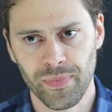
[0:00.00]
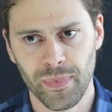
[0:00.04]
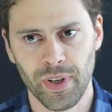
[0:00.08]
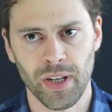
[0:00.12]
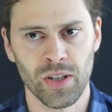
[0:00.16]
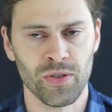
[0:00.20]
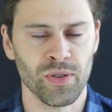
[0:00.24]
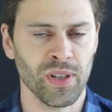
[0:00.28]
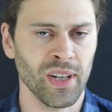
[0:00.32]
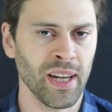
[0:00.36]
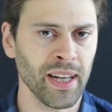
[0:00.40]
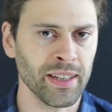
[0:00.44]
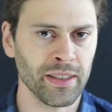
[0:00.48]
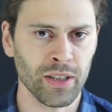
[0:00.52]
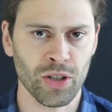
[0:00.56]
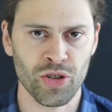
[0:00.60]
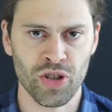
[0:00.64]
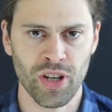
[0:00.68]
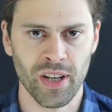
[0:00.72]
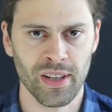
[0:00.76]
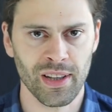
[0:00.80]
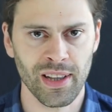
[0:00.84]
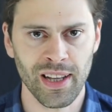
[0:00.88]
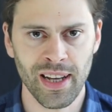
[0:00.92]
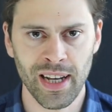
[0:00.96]
Also
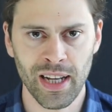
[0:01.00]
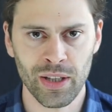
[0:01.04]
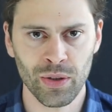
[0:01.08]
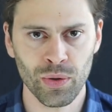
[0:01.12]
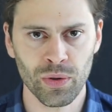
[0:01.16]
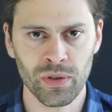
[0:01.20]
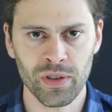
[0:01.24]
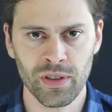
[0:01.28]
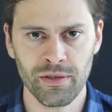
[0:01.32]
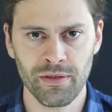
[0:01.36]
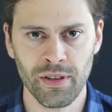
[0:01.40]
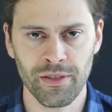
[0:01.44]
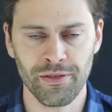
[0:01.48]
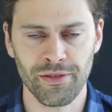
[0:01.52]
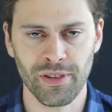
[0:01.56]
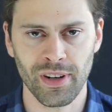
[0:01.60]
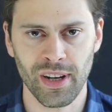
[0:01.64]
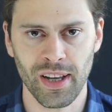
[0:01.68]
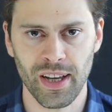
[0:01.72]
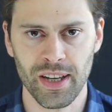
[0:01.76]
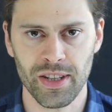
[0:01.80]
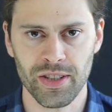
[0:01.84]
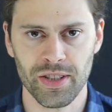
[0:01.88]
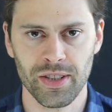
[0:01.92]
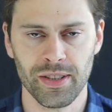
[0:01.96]
elektrische Entladungen, die wir
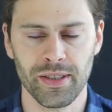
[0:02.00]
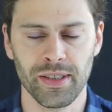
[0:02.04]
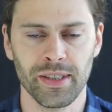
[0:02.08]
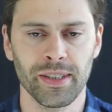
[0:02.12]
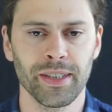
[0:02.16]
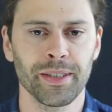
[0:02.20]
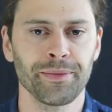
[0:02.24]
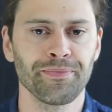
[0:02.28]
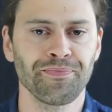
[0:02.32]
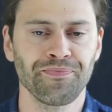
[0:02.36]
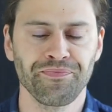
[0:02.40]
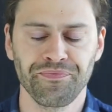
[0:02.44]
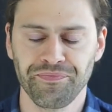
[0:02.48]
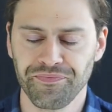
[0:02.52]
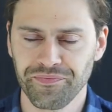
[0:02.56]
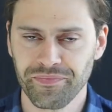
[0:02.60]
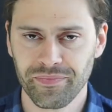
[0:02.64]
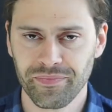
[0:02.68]
vielleicht ähm,